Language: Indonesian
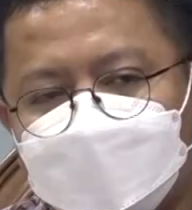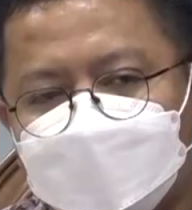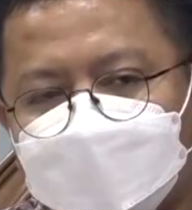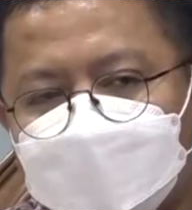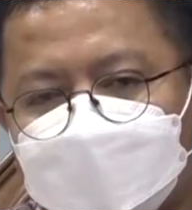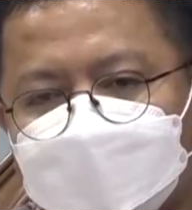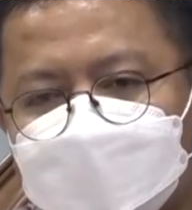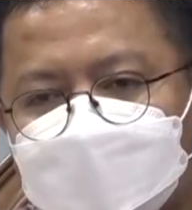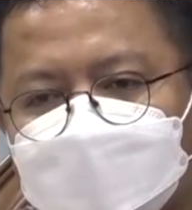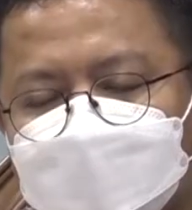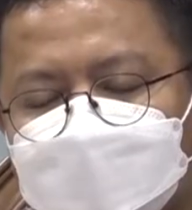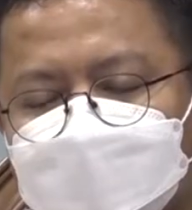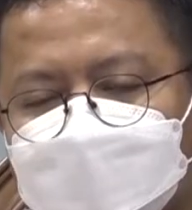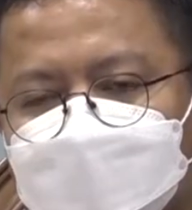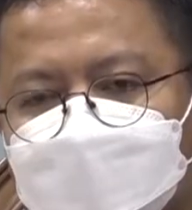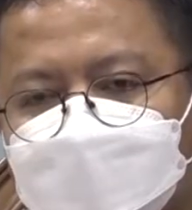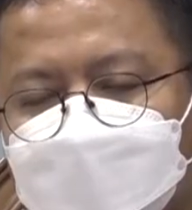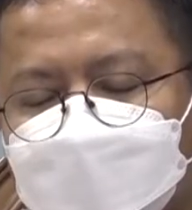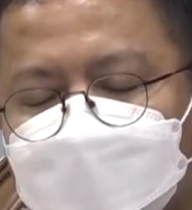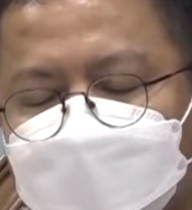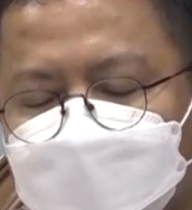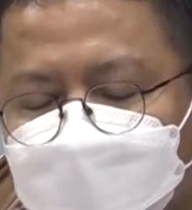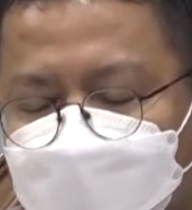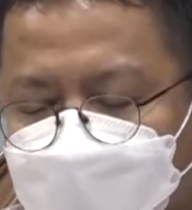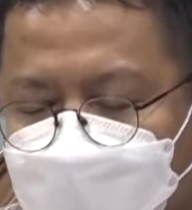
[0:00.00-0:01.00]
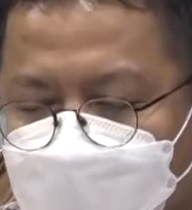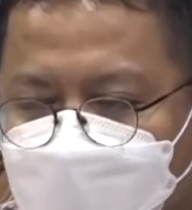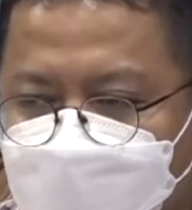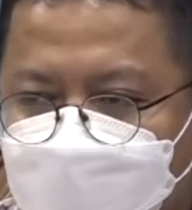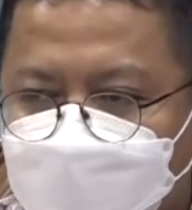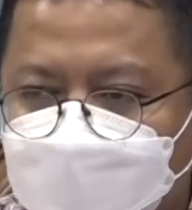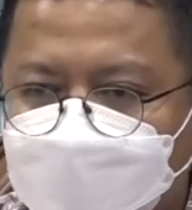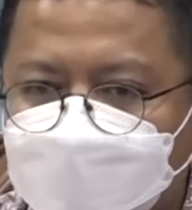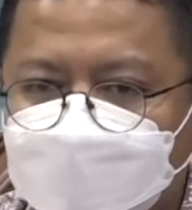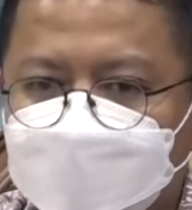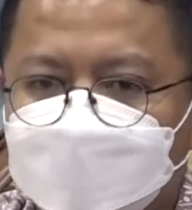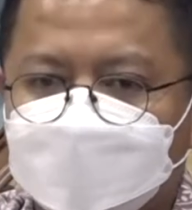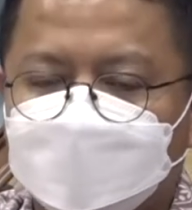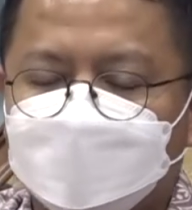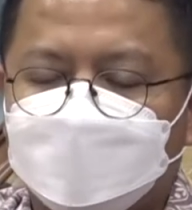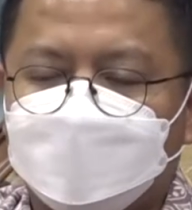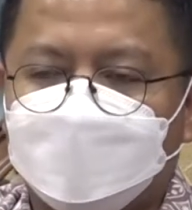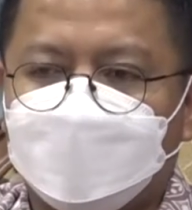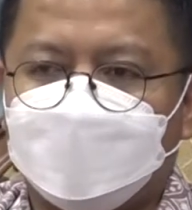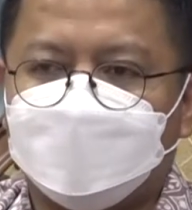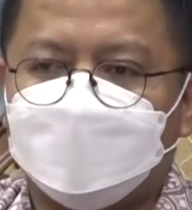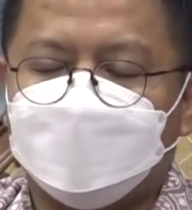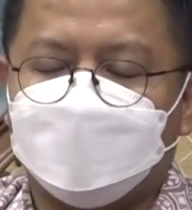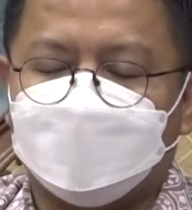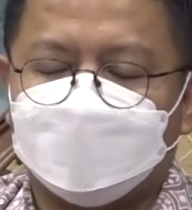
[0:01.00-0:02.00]
Finansial literasi,
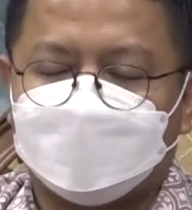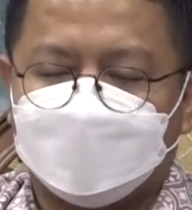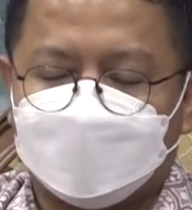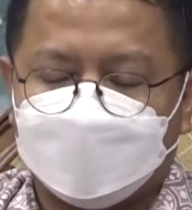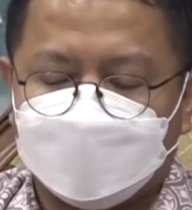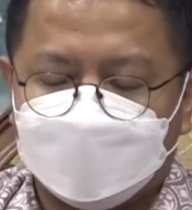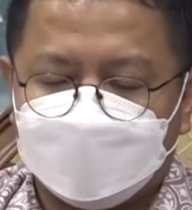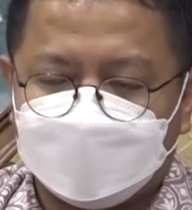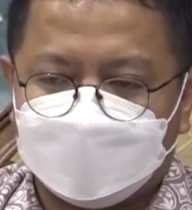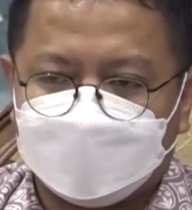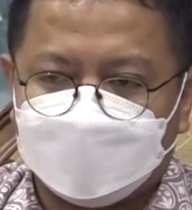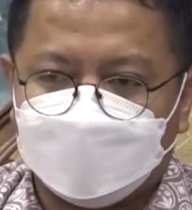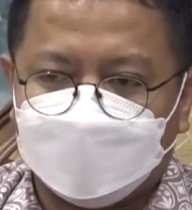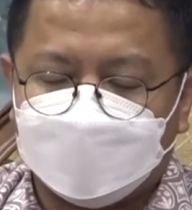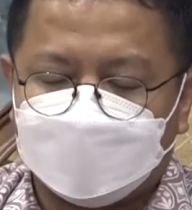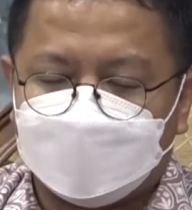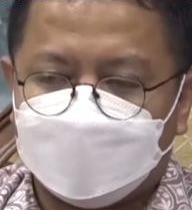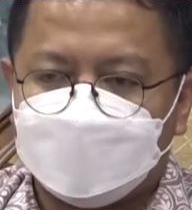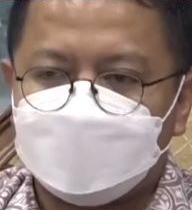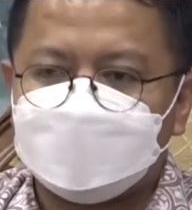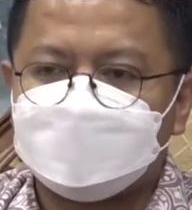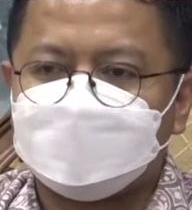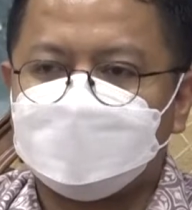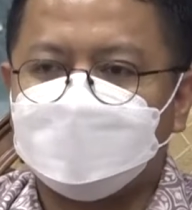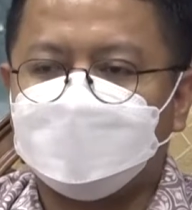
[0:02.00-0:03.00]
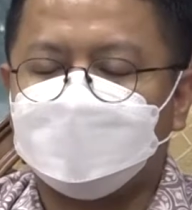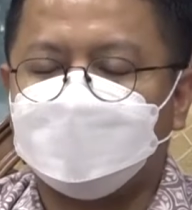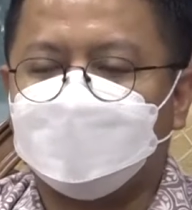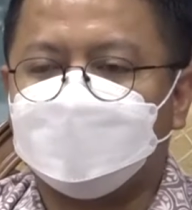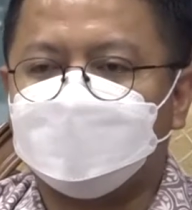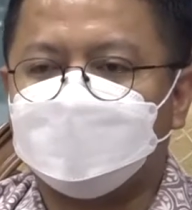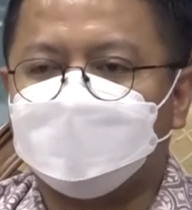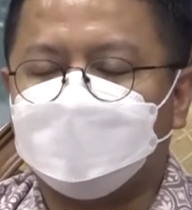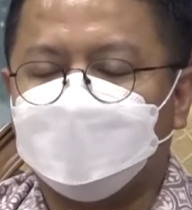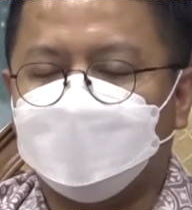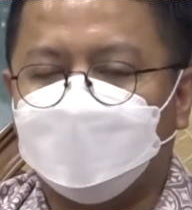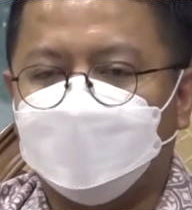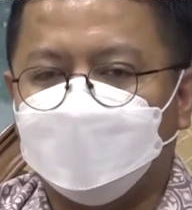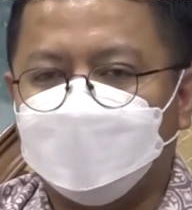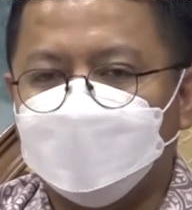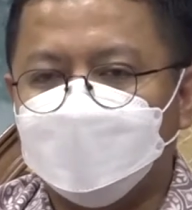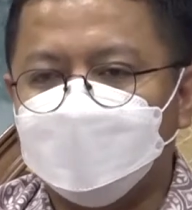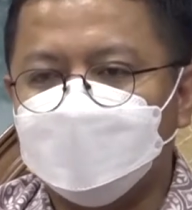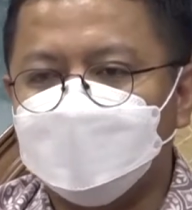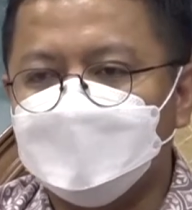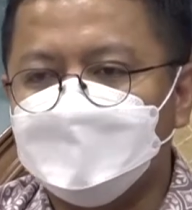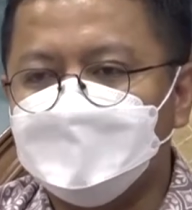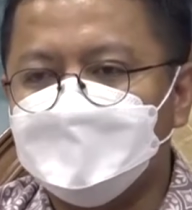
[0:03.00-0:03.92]
kemudian digital literasi dan sebagainya